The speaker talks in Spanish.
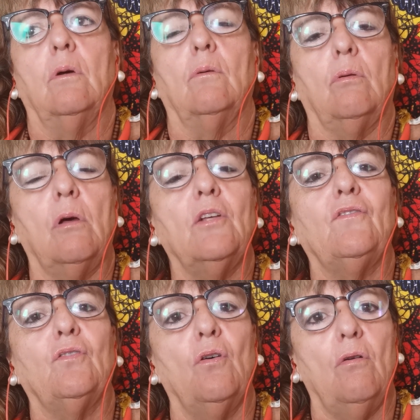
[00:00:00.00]

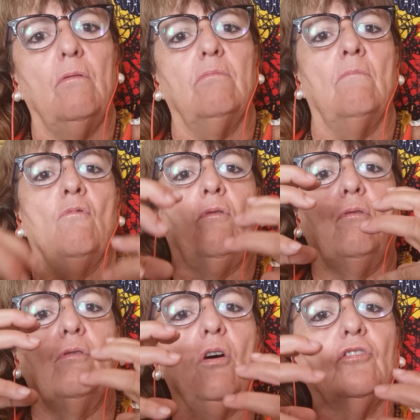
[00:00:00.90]
grueso,
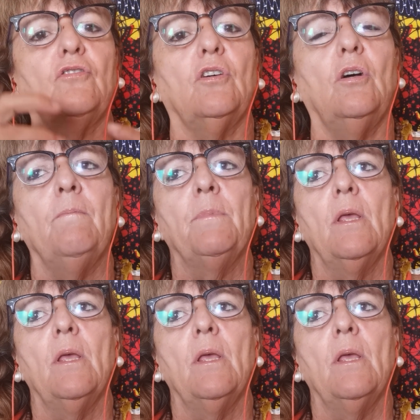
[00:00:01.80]
musculoso,